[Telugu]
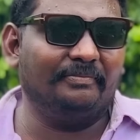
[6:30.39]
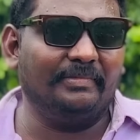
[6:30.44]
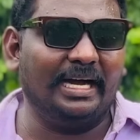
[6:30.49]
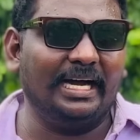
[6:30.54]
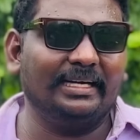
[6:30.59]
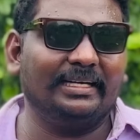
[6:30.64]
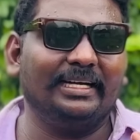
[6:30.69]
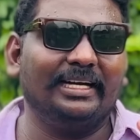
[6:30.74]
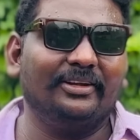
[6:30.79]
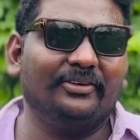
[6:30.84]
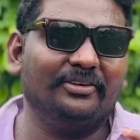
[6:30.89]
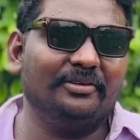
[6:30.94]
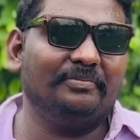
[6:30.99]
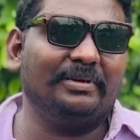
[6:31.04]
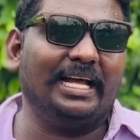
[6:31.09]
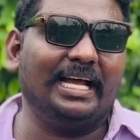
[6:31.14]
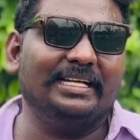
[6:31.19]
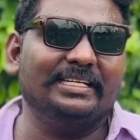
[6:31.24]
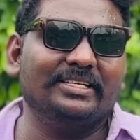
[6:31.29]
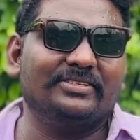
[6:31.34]
మాట్లాడుకుని
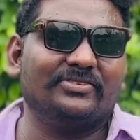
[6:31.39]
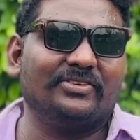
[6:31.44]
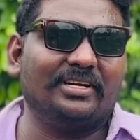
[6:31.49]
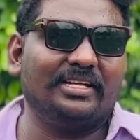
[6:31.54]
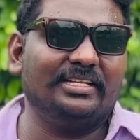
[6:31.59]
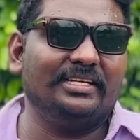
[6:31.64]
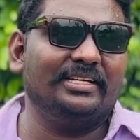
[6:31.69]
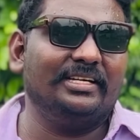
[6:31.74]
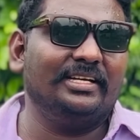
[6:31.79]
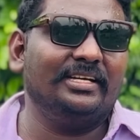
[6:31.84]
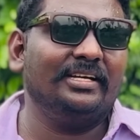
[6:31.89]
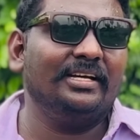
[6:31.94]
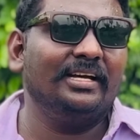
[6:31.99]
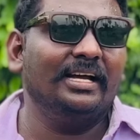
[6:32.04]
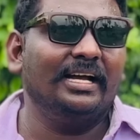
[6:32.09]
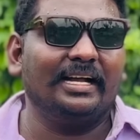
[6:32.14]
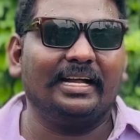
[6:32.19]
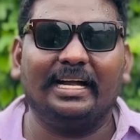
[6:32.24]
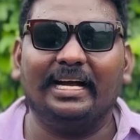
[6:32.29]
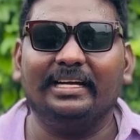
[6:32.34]
ప్లాన్ చేసుకున్నదండి
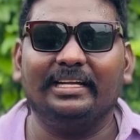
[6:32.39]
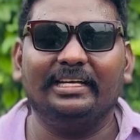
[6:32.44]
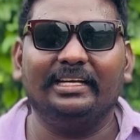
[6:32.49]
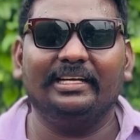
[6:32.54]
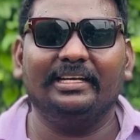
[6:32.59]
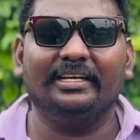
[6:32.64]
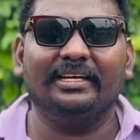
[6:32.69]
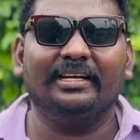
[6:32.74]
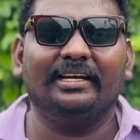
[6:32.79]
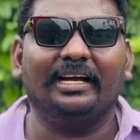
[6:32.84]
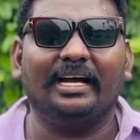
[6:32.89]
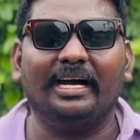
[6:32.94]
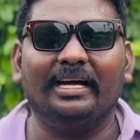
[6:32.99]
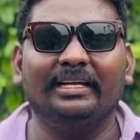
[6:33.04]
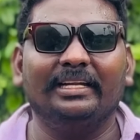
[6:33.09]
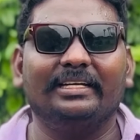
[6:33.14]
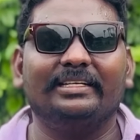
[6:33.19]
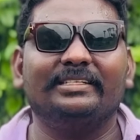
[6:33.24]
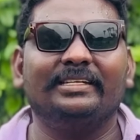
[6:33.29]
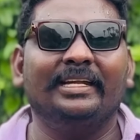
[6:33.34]
కానీ ఆ
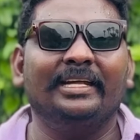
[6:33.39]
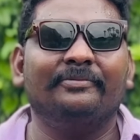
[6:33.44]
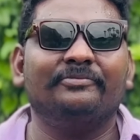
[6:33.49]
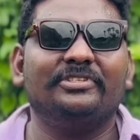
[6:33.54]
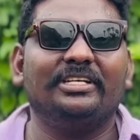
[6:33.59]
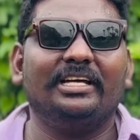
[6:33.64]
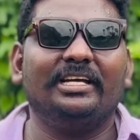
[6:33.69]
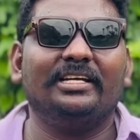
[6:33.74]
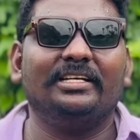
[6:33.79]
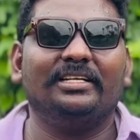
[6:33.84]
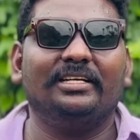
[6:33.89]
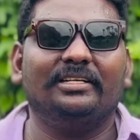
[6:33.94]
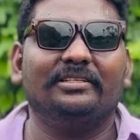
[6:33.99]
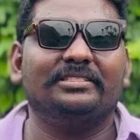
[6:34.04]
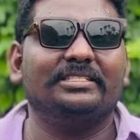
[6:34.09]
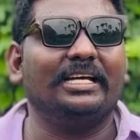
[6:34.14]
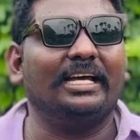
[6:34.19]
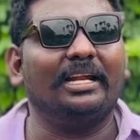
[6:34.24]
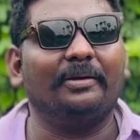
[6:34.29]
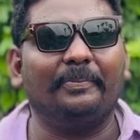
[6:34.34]
నిక్ నేమ్సే
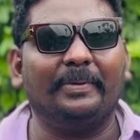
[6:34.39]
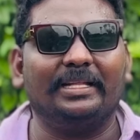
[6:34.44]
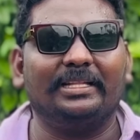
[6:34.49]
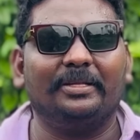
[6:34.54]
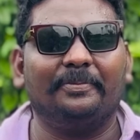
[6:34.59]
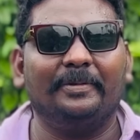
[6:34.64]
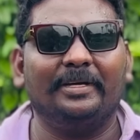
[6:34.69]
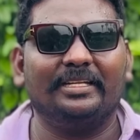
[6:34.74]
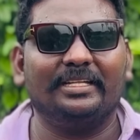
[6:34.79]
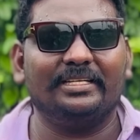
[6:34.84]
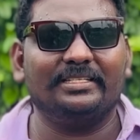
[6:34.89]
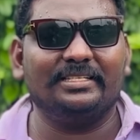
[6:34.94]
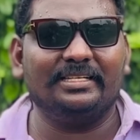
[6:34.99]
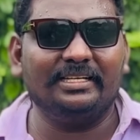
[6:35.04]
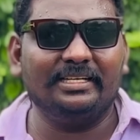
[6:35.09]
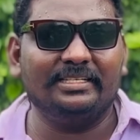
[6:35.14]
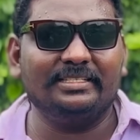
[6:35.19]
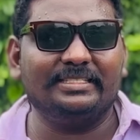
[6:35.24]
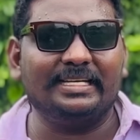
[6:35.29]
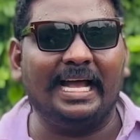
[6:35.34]
చాలా పెద్ద పేరు
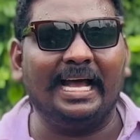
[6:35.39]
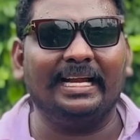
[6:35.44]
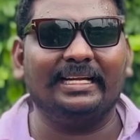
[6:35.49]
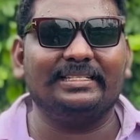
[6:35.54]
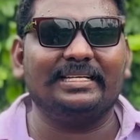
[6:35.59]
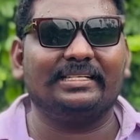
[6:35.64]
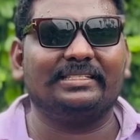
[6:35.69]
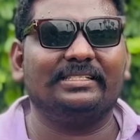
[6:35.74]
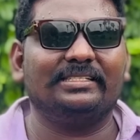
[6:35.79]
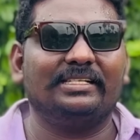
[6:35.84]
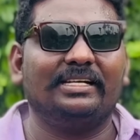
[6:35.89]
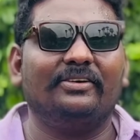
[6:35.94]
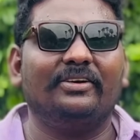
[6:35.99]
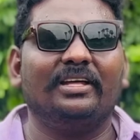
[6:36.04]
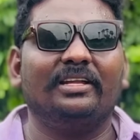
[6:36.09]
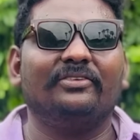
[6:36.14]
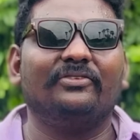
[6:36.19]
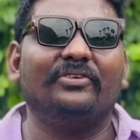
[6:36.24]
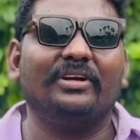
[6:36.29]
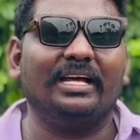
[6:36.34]
తెచ్చినాయి చాలా సక్సెస్
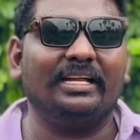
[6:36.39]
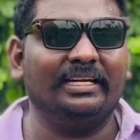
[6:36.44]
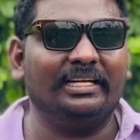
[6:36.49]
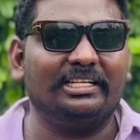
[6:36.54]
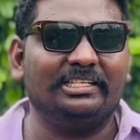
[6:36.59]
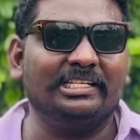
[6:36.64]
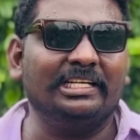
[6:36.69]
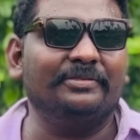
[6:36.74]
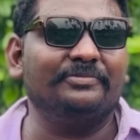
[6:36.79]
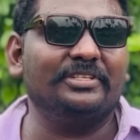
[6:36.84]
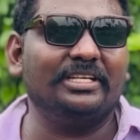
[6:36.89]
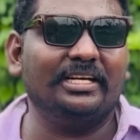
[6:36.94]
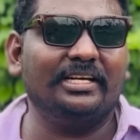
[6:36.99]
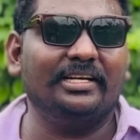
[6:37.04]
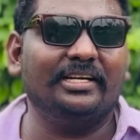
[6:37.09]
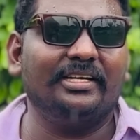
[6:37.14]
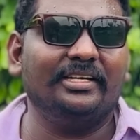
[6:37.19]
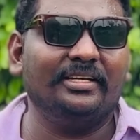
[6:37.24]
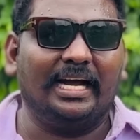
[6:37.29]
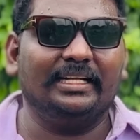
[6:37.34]
అవడానికి కూడా ఆ నిక్
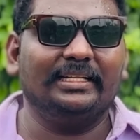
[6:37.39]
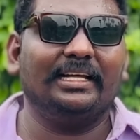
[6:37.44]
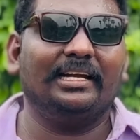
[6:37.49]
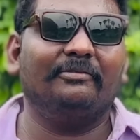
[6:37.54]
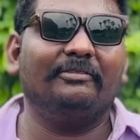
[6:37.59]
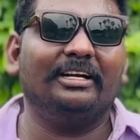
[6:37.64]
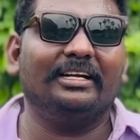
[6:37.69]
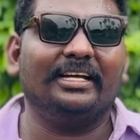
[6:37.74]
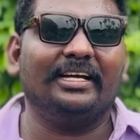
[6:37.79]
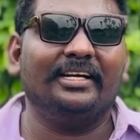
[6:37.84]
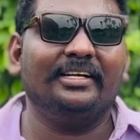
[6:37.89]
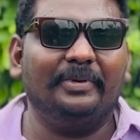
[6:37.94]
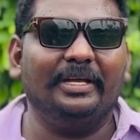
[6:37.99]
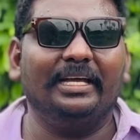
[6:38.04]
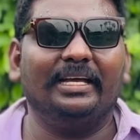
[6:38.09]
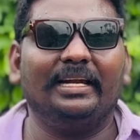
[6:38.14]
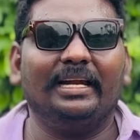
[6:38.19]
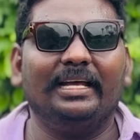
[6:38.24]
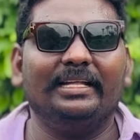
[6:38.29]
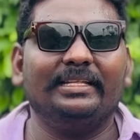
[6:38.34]
నేమ్సేనండి అదనమాట
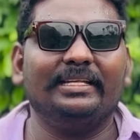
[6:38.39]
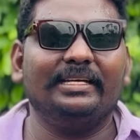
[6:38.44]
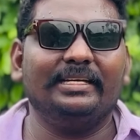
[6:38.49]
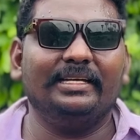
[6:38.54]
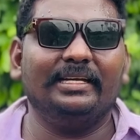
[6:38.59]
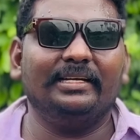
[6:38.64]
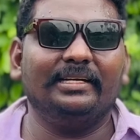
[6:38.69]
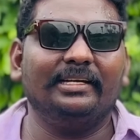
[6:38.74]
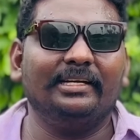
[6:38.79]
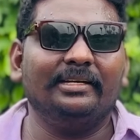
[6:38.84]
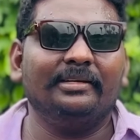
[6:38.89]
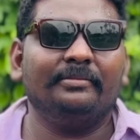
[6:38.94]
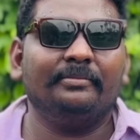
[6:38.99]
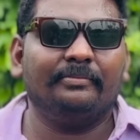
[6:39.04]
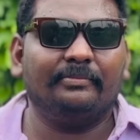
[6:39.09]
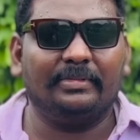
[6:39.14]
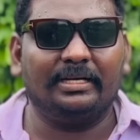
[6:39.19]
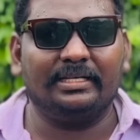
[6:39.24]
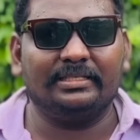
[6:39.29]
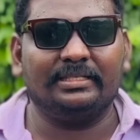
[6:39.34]
పేర్లు అయితే ఇవ్వండి
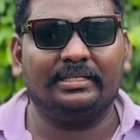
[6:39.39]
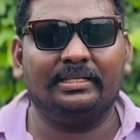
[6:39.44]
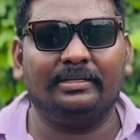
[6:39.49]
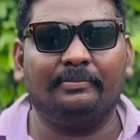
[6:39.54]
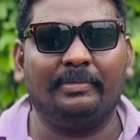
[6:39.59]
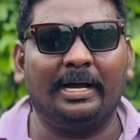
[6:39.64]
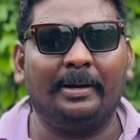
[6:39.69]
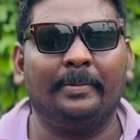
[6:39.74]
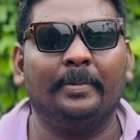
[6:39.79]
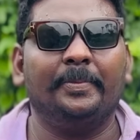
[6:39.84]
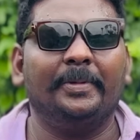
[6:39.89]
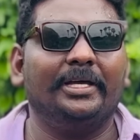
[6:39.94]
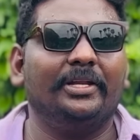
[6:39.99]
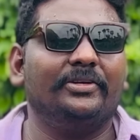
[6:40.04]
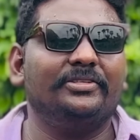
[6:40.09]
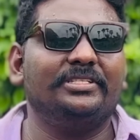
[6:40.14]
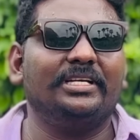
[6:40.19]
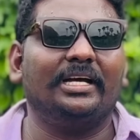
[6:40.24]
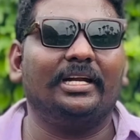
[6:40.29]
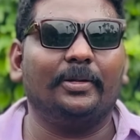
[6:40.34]
మా మా అమ్మ పేరు
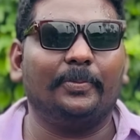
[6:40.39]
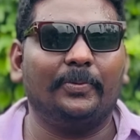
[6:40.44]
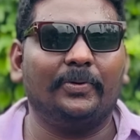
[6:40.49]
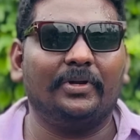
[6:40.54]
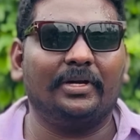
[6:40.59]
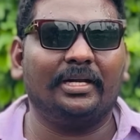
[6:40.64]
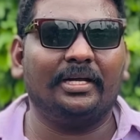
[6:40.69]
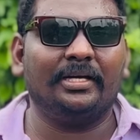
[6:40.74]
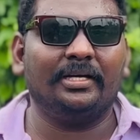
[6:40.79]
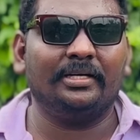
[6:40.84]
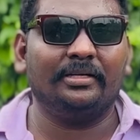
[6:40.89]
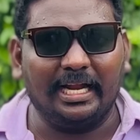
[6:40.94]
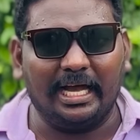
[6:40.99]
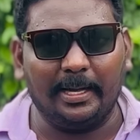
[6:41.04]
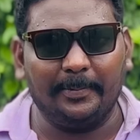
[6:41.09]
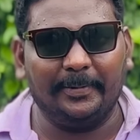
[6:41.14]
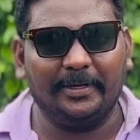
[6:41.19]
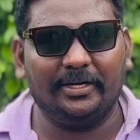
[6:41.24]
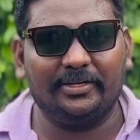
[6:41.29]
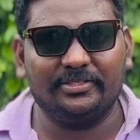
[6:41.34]
వచ్చి అన్నపూర్ణ నా
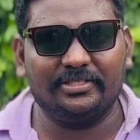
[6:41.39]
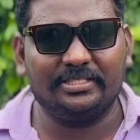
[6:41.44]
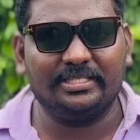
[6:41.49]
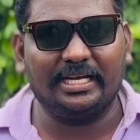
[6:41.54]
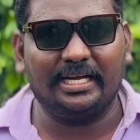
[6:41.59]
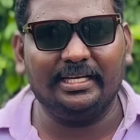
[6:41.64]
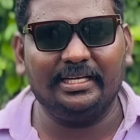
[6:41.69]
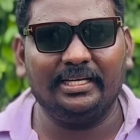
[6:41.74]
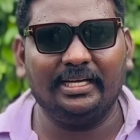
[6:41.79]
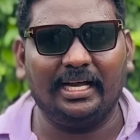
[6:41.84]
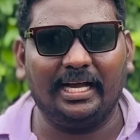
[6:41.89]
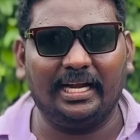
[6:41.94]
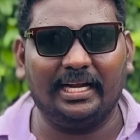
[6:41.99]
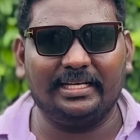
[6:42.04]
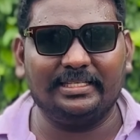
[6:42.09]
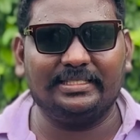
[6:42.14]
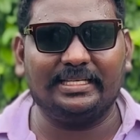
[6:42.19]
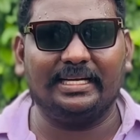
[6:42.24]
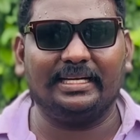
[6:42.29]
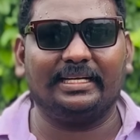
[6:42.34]
పేరు వచ్చి సాయి
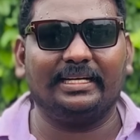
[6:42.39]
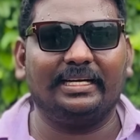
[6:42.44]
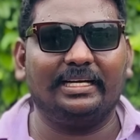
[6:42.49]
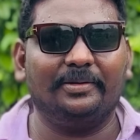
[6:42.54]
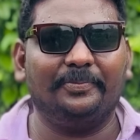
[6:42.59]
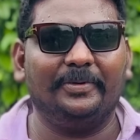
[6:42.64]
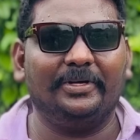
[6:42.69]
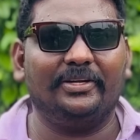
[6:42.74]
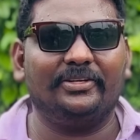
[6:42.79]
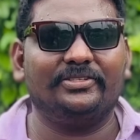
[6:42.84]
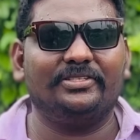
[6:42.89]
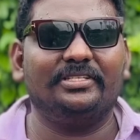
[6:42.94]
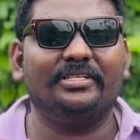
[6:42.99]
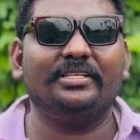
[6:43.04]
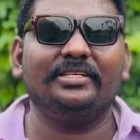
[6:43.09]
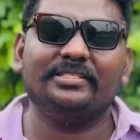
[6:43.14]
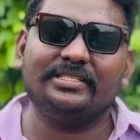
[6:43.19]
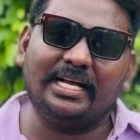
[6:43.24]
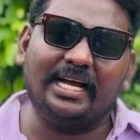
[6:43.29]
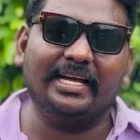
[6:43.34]
అలాగే శనక్కగడి పేరు వచ్చి
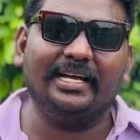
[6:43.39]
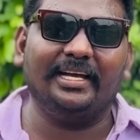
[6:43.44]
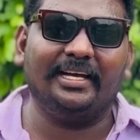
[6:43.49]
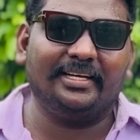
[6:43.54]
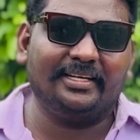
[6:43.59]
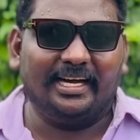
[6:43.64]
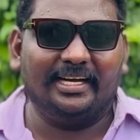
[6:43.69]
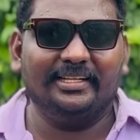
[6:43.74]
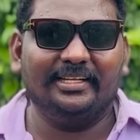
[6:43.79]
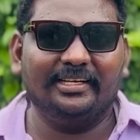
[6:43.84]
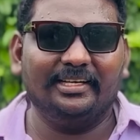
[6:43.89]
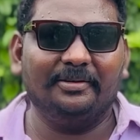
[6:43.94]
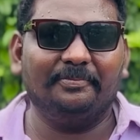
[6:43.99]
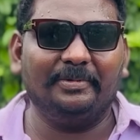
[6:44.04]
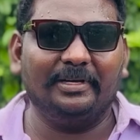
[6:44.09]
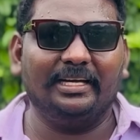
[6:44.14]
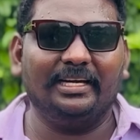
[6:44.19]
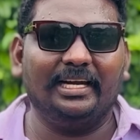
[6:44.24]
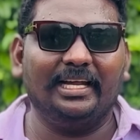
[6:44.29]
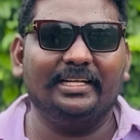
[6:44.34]
సాయి అదేండి
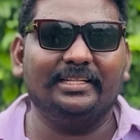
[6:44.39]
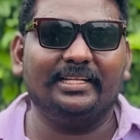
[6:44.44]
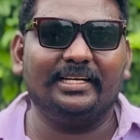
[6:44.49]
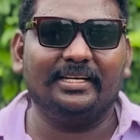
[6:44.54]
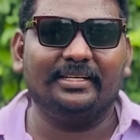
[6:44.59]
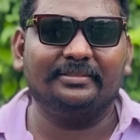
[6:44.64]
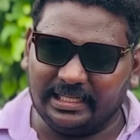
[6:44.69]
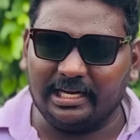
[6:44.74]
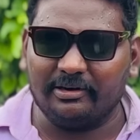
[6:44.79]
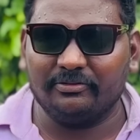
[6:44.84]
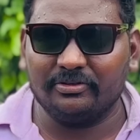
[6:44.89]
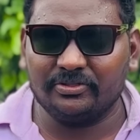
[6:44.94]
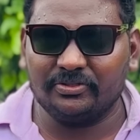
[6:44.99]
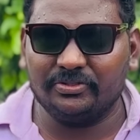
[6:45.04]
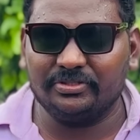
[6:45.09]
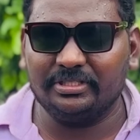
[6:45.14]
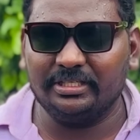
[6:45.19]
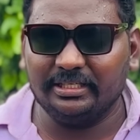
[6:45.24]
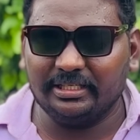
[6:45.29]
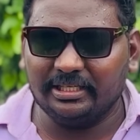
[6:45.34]
పేర్లు అయితే తర్వాత
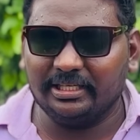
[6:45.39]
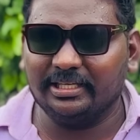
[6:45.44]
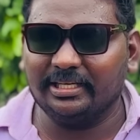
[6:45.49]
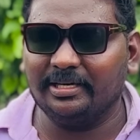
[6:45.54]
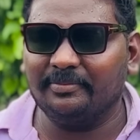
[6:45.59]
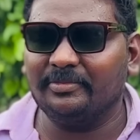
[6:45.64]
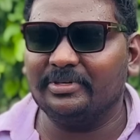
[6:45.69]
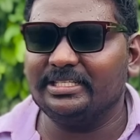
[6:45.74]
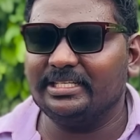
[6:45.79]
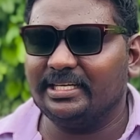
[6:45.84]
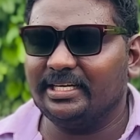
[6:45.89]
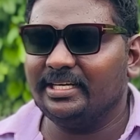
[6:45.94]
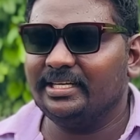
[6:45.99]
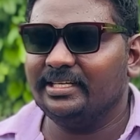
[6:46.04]
క్వశ్చన్ ఇటు అడుగమ్మ సిరి